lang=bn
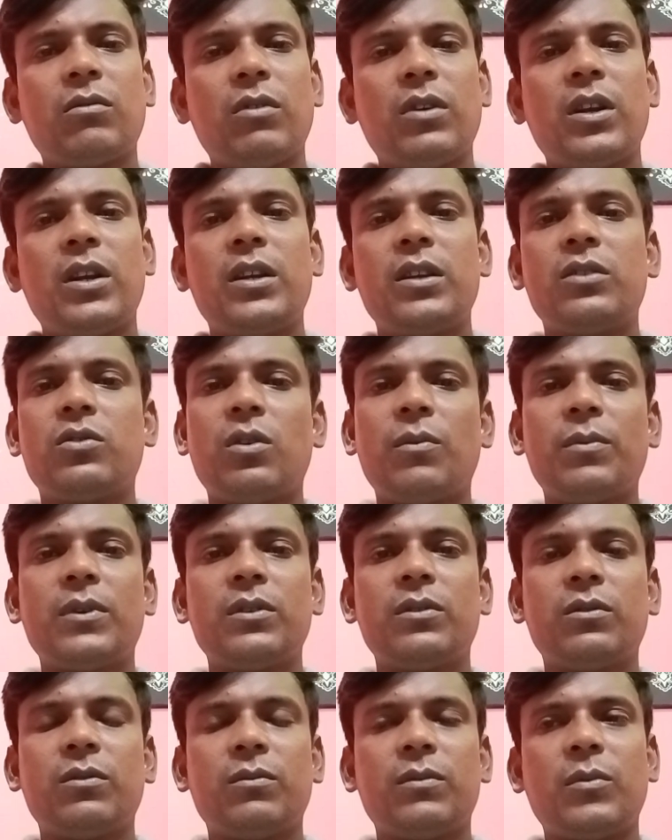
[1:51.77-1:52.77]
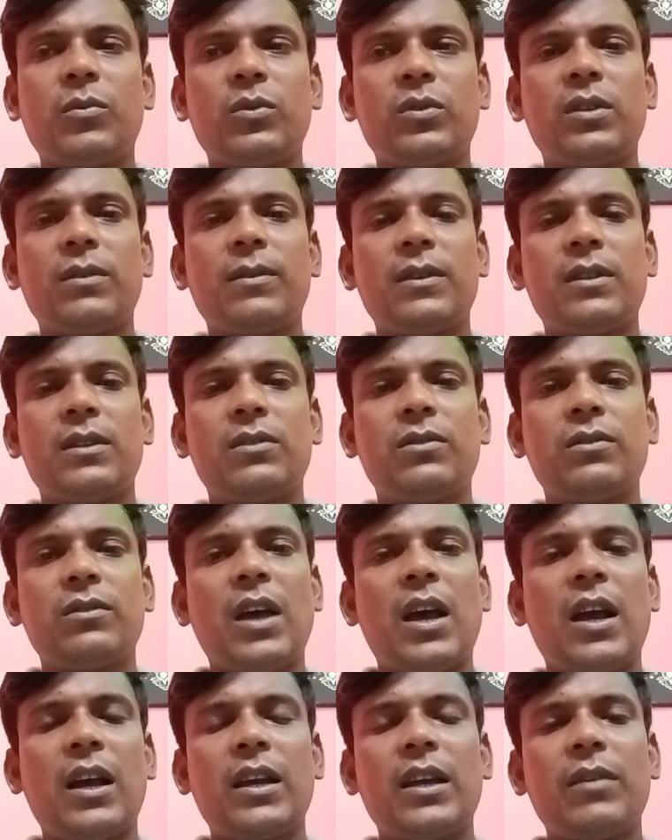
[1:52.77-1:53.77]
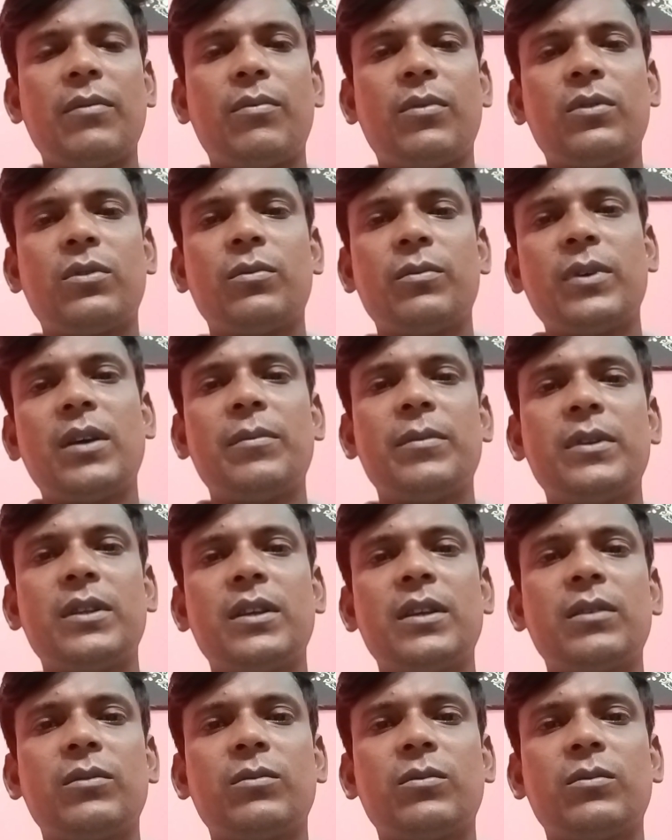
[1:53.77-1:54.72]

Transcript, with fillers: কোয়ালিটি সব কিছু তোমরা বুঝতে পারতেছো তো আগে প্রথমে আমি যে